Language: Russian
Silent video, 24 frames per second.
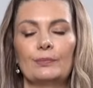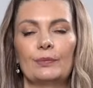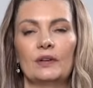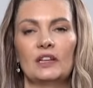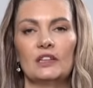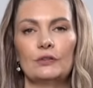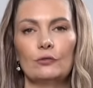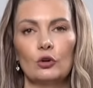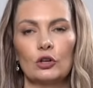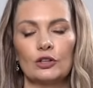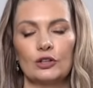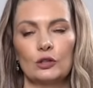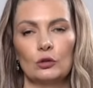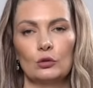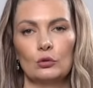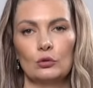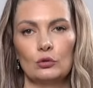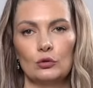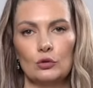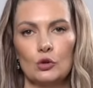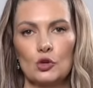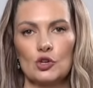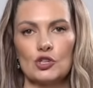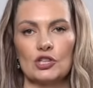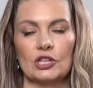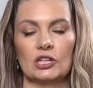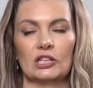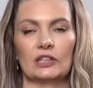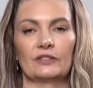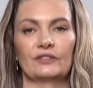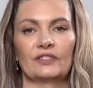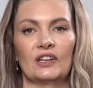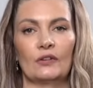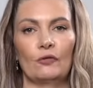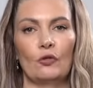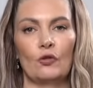придворных
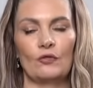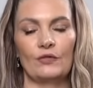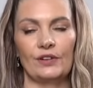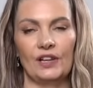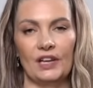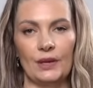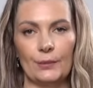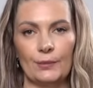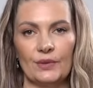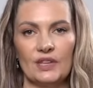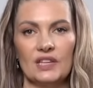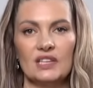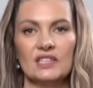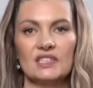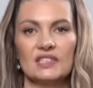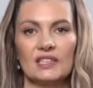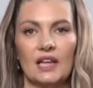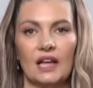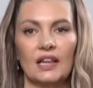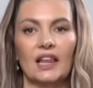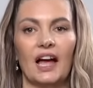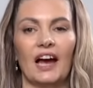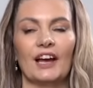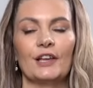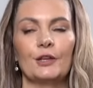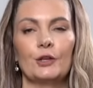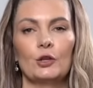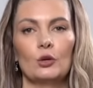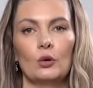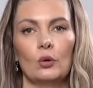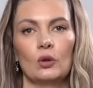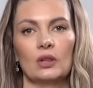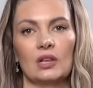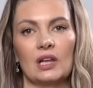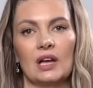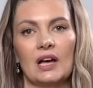художников того времени стал
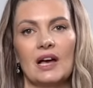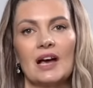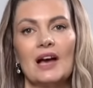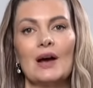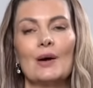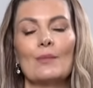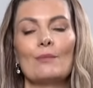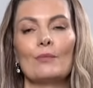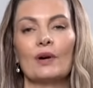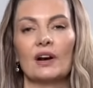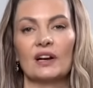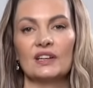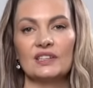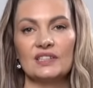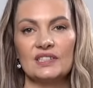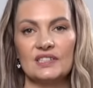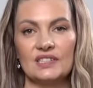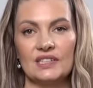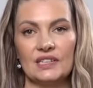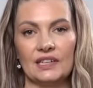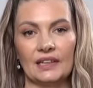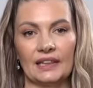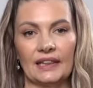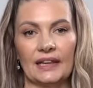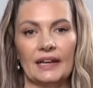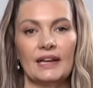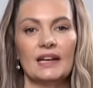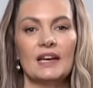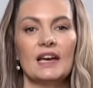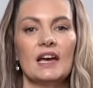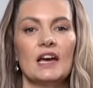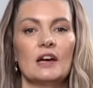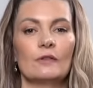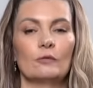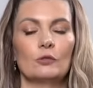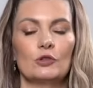Аньола Бронзина.
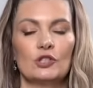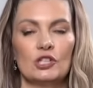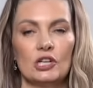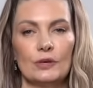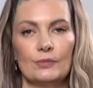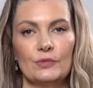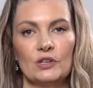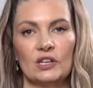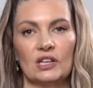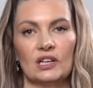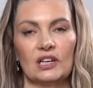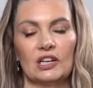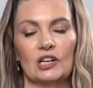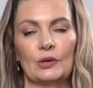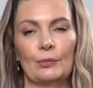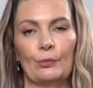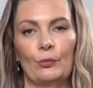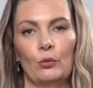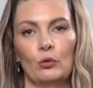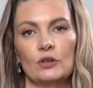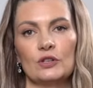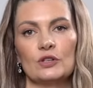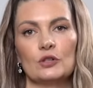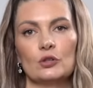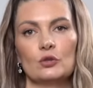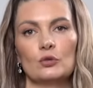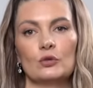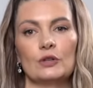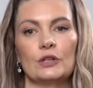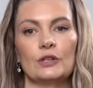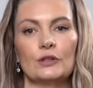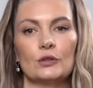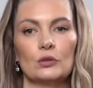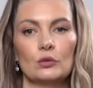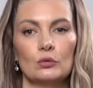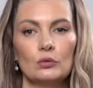В учебниках по
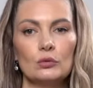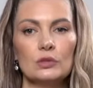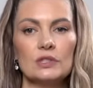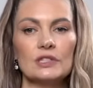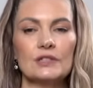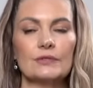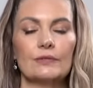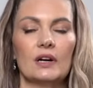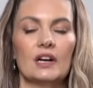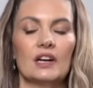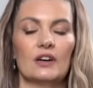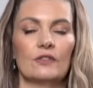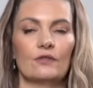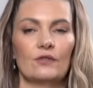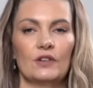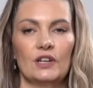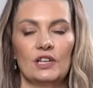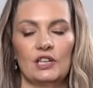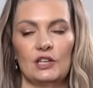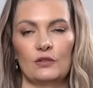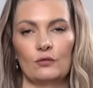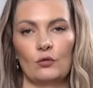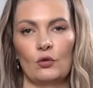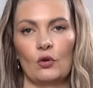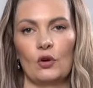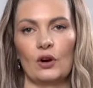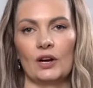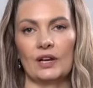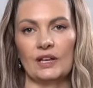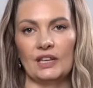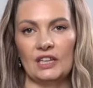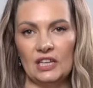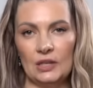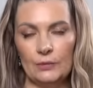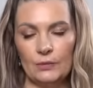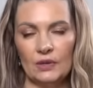истории искусства вы его
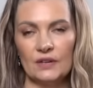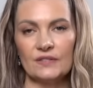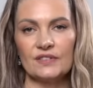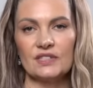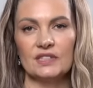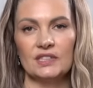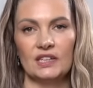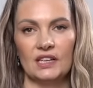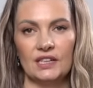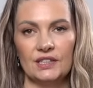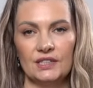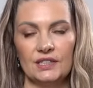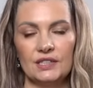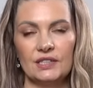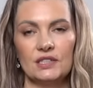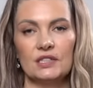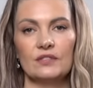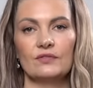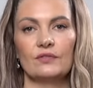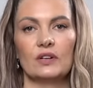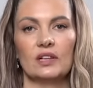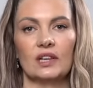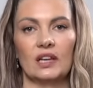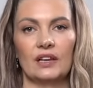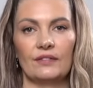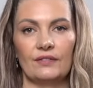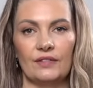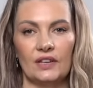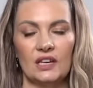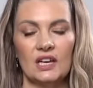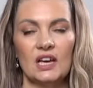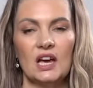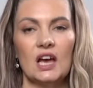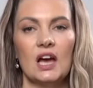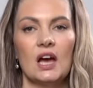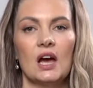имя встретите в
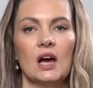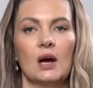главе